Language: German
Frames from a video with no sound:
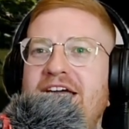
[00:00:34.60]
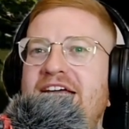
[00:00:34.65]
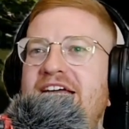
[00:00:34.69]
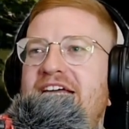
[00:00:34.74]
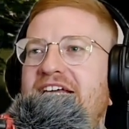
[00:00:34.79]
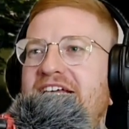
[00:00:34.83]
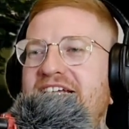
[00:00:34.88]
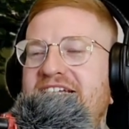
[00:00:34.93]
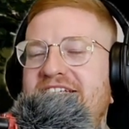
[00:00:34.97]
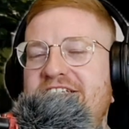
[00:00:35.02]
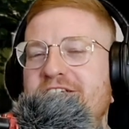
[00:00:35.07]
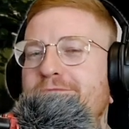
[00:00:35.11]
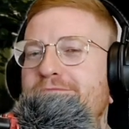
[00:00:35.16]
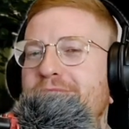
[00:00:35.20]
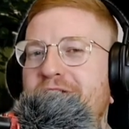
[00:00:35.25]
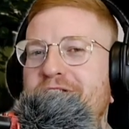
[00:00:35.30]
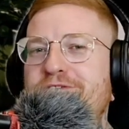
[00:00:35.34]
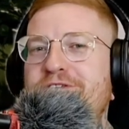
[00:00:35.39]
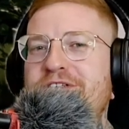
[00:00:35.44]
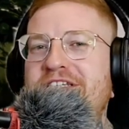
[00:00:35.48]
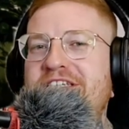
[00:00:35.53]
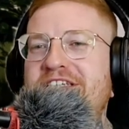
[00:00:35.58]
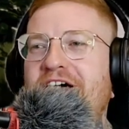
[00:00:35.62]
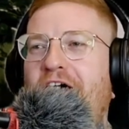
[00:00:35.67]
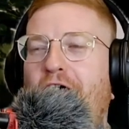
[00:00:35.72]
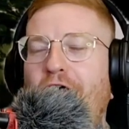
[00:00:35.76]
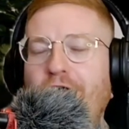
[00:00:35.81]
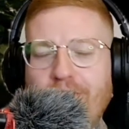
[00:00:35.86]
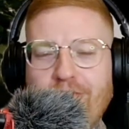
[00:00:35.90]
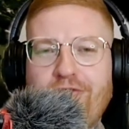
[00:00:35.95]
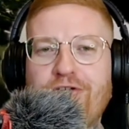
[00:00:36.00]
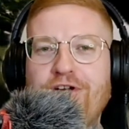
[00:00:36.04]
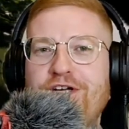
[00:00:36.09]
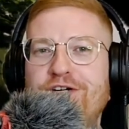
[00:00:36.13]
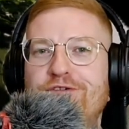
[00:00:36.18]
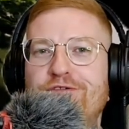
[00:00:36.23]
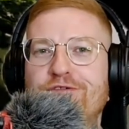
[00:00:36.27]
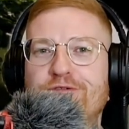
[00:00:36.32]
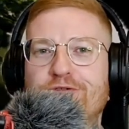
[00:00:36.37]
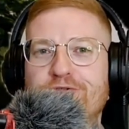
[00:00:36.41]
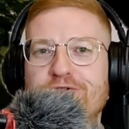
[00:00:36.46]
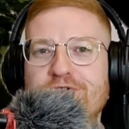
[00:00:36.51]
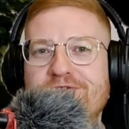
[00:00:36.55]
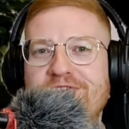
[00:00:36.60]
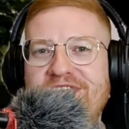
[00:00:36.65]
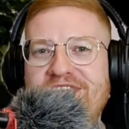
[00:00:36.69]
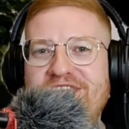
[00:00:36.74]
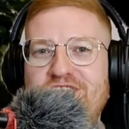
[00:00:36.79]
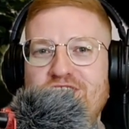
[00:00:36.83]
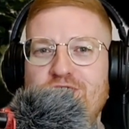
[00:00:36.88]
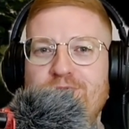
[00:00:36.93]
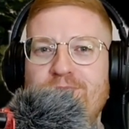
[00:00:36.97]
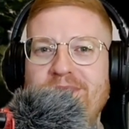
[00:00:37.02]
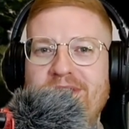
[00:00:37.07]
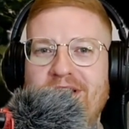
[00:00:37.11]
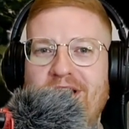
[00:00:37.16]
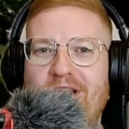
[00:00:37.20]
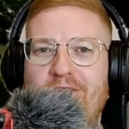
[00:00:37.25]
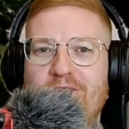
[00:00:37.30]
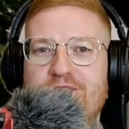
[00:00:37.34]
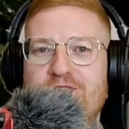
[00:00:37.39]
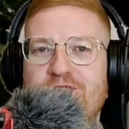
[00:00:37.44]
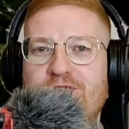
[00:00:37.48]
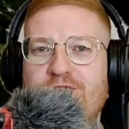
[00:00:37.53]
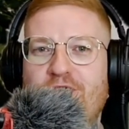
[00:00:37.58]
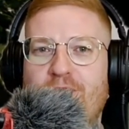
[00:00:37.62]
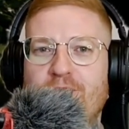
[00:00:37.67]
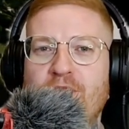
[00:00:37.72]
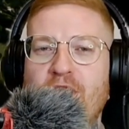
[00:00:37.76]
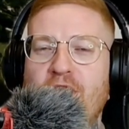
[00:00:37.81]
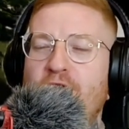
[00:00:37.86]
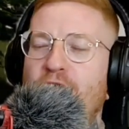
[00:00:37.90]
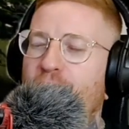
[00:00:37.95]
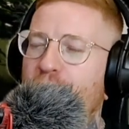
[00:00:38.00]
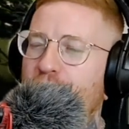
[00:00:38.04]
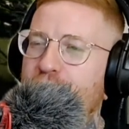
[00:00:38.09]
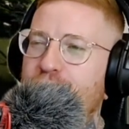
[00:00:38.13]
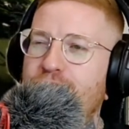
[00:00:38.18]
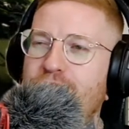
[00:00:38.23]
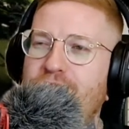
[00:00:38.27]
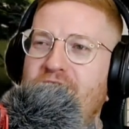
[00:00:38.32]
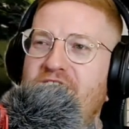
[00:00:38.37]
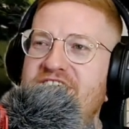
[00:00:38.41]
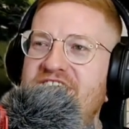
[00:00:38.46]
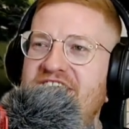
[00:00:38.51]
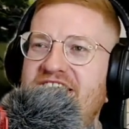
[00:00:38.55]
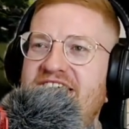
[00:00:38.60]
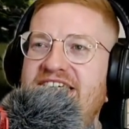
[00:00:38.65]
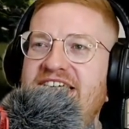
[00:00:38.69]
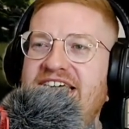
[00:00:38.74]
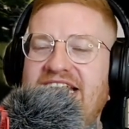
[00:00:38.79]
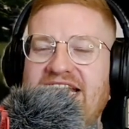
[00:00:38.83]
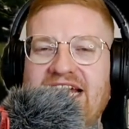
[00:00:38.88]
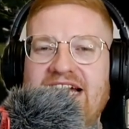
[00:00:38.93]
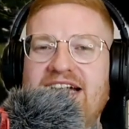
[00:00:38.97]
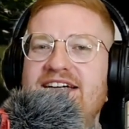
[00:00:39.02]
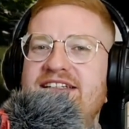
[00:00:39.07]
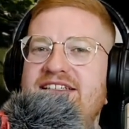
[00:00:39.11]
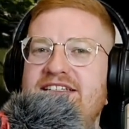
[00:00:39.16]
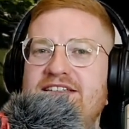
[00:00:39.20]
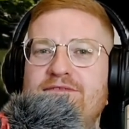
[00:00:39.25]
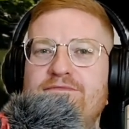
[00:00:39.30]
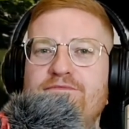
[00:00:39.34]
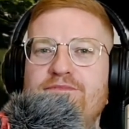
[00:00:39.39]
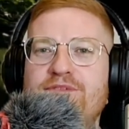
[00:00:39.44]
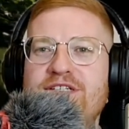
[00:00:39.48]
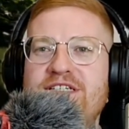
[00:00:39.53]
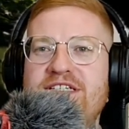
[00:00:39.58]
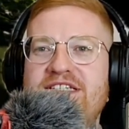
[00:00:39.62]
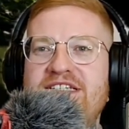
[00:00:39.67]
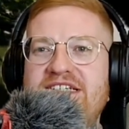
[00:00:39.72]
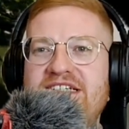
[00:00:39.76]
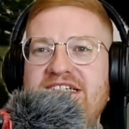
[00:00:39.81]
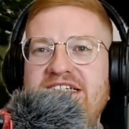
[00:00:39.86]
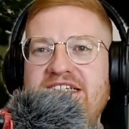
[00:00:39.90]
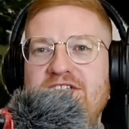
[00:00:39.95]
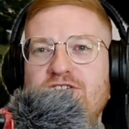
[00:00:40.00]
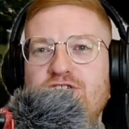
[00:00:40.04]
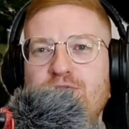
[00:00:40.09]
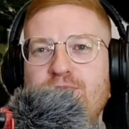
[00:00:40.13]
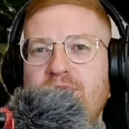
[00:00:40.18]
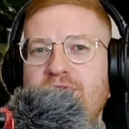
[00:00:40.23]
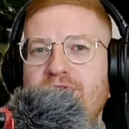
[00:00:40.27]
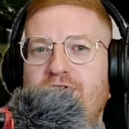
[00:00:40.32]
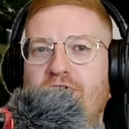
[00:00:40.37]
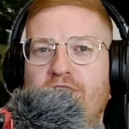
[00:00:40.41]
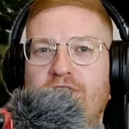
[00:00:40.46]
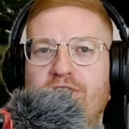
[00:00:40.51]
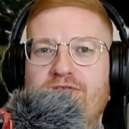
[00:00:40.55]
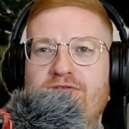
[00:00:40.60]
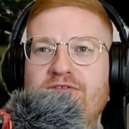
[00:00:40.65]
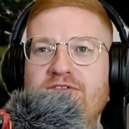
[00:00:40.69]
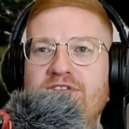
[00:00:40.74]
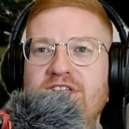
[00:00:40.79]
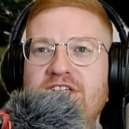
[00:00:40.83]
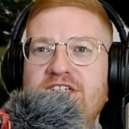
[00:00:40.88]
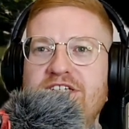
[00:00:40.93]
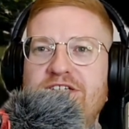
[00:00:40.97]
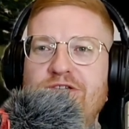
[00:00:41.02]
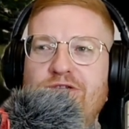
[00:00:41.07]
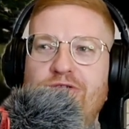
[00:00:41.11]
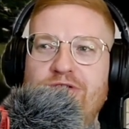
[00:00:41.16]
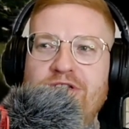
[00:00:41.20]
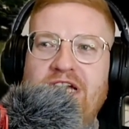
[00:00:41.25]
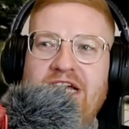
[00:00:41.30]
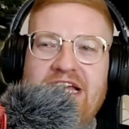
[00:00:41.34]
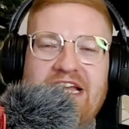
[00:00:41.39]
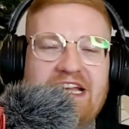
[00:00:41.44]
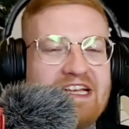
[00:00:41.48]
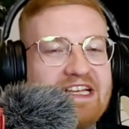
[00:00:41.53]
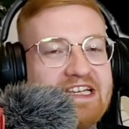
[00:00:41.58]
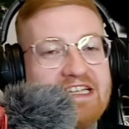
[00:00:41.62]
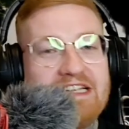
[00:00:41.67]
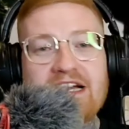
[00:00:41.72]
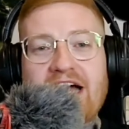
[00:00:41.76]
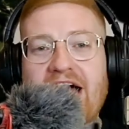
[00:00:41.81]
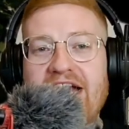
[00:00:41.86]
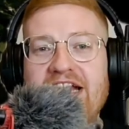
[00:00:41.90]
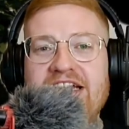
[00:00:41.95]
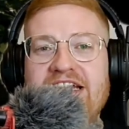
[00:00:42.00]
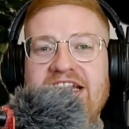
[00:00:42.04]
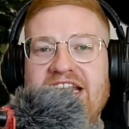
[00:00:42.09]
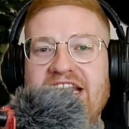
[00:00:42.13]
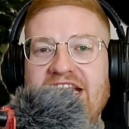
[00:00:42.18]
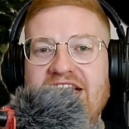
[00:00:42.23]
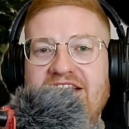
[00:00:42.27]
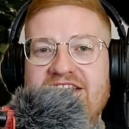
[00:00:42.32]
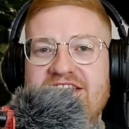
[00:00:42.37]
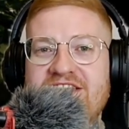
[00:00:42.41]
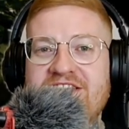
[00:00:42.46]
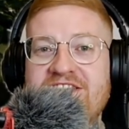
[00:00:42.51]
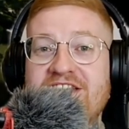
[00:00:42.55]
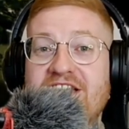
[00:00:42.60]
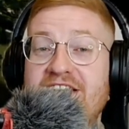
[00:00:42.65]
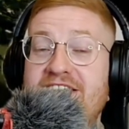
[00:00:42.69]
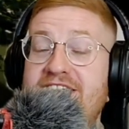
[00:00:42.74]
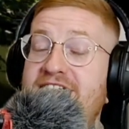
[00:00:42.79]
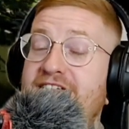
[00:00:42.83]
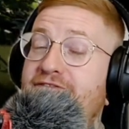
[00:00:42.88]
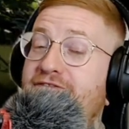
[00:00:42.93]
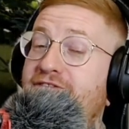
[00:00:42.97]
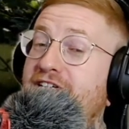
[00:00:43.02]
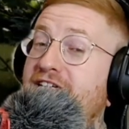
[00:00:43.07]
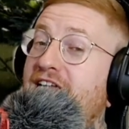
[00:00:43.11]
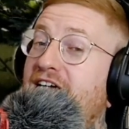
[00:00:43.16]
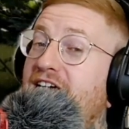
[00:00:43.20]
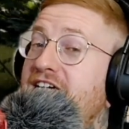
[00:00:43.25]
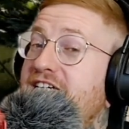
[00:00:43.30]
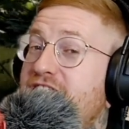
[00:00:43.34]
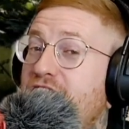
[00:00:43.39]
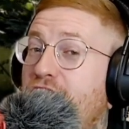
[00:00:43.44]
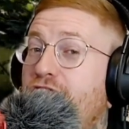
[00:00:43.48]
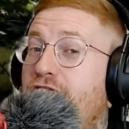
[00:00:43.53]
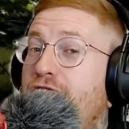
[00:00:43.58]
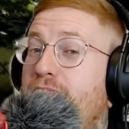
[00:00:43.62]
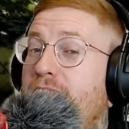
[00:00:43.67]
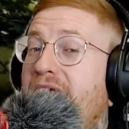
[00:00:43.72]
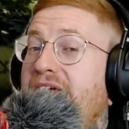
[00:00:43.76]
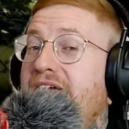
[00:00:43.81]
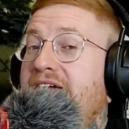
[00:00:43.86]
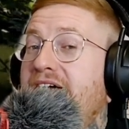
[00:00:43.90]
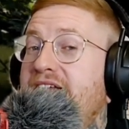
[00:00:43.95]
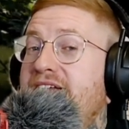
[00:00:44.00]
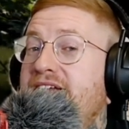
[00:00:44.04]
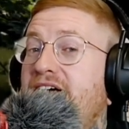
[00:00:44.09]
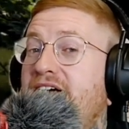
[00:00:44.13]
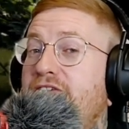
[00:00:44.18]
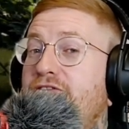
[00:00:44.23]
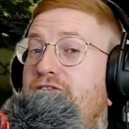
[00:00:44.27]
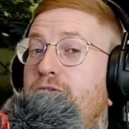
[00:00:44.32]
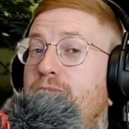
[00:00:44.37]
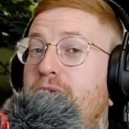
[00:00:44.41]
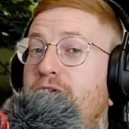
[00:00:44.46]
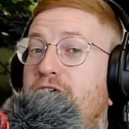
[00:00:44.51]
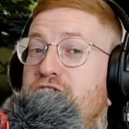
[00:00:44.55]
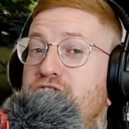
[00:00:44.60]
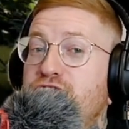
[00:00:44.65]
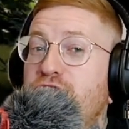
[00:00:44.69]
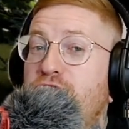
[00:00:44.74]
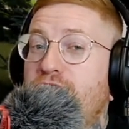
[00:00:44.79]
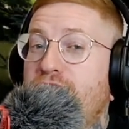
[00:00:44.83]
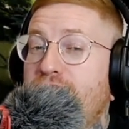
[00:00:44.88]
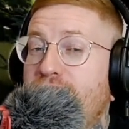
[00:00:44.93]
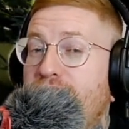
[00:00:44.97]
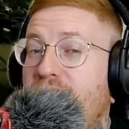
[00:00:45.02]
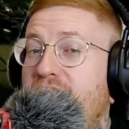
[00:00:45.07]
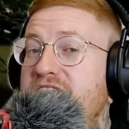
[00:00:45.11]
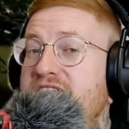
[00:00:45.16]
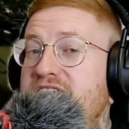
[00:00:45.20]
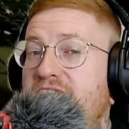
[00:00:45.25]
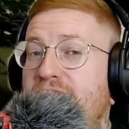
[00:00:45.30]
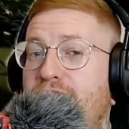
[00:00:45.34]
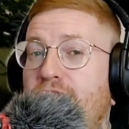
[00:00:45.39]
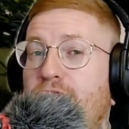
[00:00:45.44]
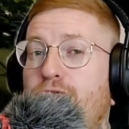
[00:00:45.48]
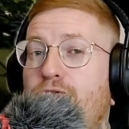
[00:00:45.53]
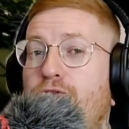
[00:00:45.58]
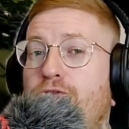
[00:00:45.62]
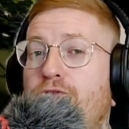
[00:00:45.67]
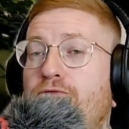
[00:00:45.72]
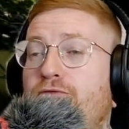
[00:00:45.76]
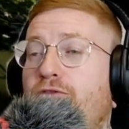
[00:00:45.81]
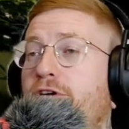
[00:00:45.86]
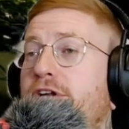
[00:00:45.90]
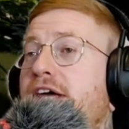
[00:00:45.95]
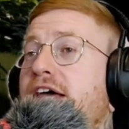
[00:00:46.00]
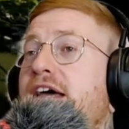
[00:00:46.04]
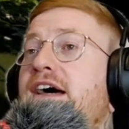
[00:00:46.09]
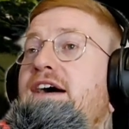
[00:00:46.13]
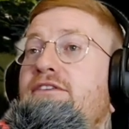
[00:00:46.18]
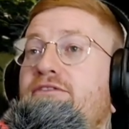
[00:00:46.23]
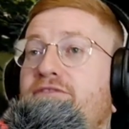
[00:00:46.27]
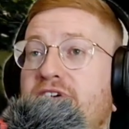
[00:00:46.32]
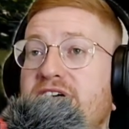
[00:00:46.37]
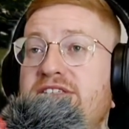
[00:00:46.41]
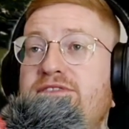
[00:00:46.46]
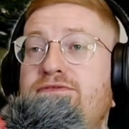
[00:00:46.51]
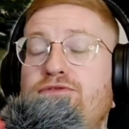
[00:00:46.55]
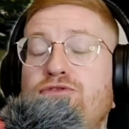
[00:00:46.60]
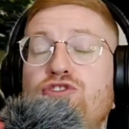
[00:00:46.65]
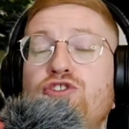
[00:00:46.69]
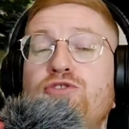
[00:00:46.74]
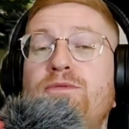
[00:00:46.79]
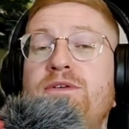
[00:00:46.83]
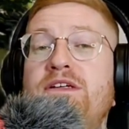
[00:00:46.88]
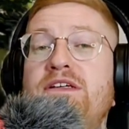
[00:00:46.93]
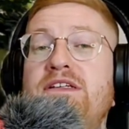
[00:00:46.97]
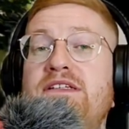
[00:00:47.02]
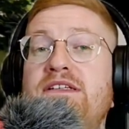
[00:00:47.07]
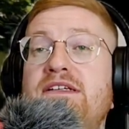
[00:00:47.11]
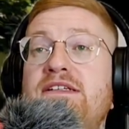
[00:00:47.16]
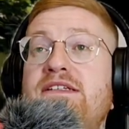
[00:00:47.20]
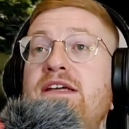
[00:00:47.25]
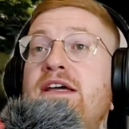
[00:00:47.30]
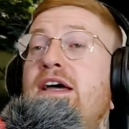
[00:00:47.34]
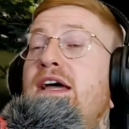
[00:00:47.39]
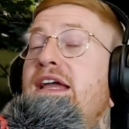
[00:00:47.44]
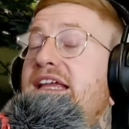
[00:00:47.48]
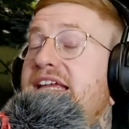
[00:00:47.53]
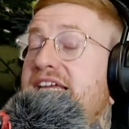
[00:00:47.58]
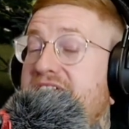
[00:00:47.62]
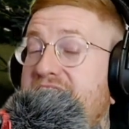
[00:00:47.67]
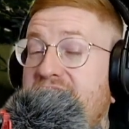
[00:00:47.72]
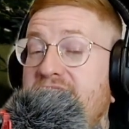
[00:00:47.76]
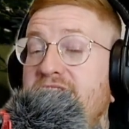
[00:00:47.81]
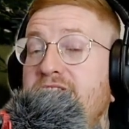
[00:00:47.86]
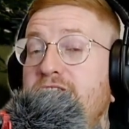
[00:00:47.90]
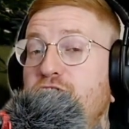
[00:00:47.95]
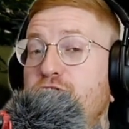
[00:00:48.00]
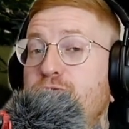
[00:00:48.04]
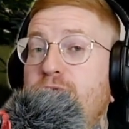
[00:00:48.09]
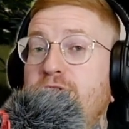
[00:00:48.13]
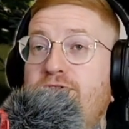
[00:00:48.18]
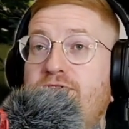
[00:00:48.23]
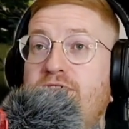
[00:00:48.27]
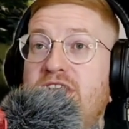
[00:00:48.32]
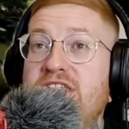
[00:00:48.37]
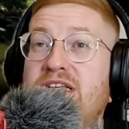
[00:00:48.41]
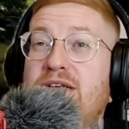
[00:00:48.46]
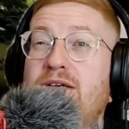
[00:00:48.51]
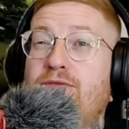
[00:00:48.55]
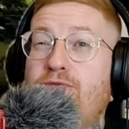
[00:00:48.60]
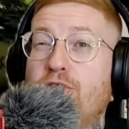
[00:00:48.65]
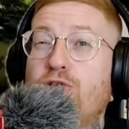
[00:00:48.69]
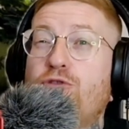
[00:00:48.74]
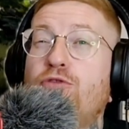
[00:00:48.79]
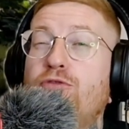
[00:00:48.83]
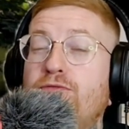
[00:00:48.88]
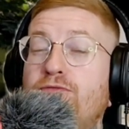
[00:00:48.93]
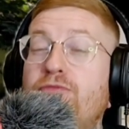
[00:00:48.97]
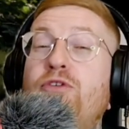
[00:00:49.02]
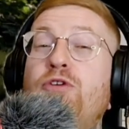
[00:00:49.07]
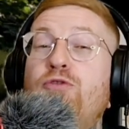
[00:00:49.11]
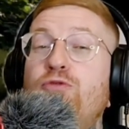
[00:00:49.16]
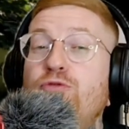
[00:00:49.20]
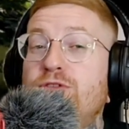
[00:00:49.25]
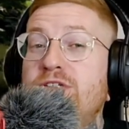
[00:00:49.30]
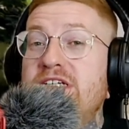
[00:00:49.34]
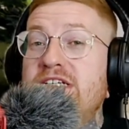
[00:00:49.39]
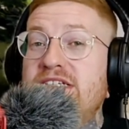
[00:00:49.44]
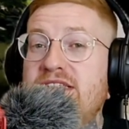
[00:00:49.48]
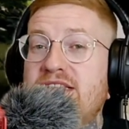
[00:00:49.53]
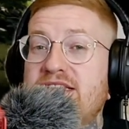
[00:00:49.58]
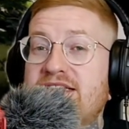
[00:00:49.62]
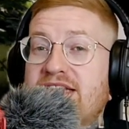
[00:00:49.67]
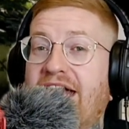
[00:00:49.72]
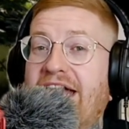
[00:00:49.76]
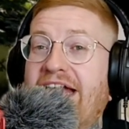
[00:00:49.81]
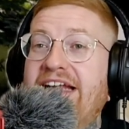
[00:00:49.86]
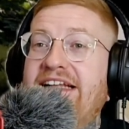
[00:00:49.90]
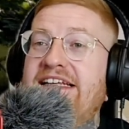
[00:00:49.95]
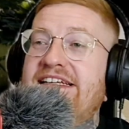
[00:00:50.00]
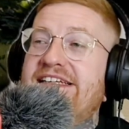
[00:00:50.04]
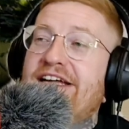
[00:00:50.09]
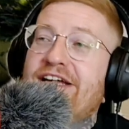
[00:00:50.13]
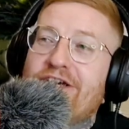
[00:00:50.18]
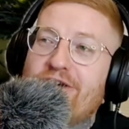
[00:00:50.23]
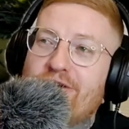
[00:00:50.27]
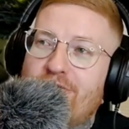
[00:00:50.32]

ist immer so diese Aufregung groß, wenn dieses Spiel rauskommt und du vielleicht einer der ersten bist, die dieses Spiel veröffentlichen und ihr einer der ersten seid, die vielleicht auf meinen Kanal vorbeischauen, weil sie einfach gucken wollen, was für ein Spiel ist es. Ihr kennt das Spiel vielleicht, aber wollt gucken, wie gut ist es eigentlich.